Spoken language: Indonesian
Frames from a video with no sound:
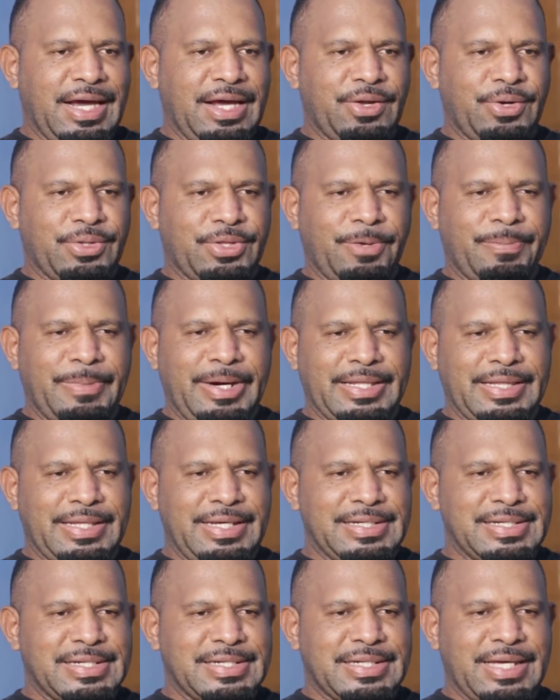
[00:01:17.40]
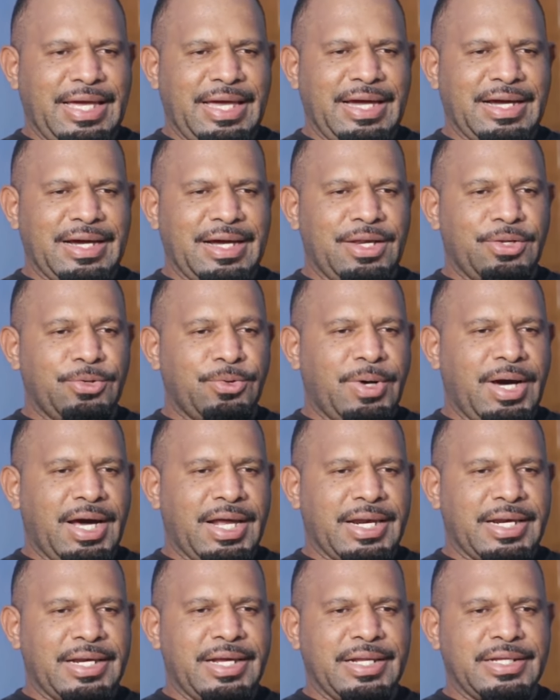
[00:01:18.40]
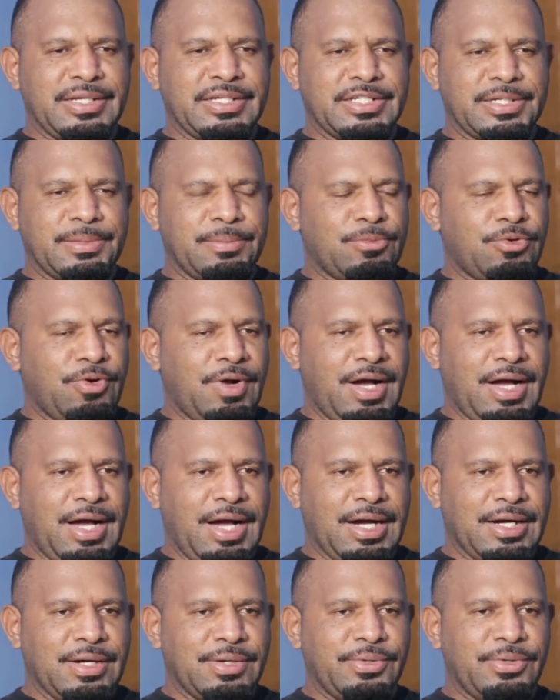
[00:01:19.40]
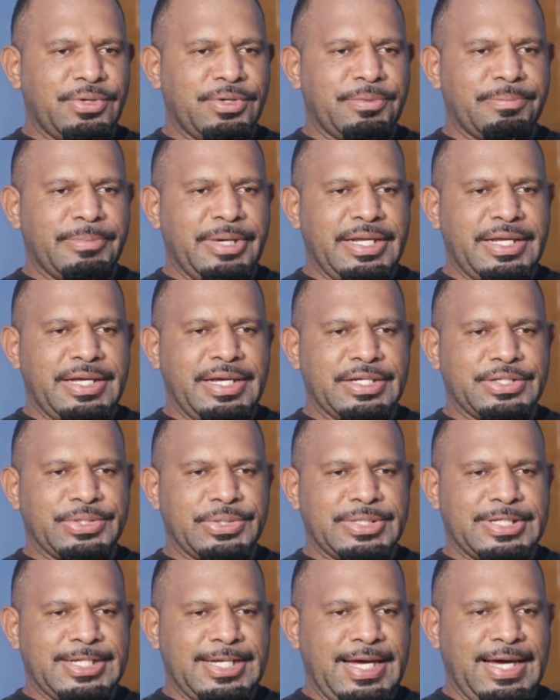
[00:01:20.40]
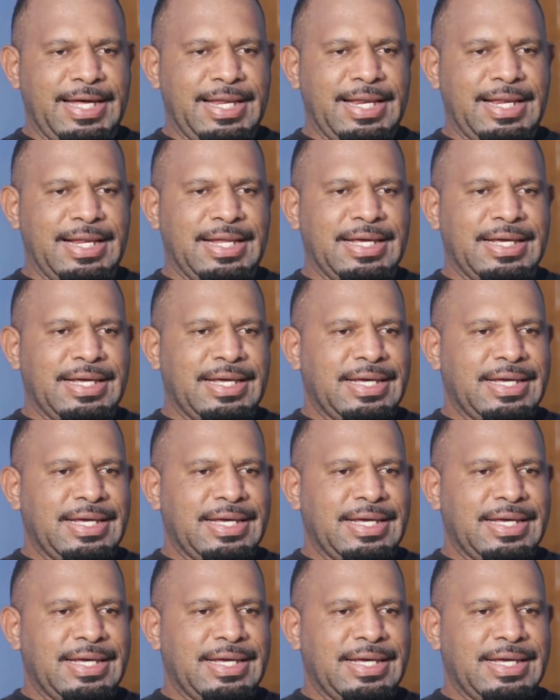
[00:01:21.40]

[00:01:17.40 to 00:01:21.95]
dengan otomatis saya keluar dari semua akun media sosial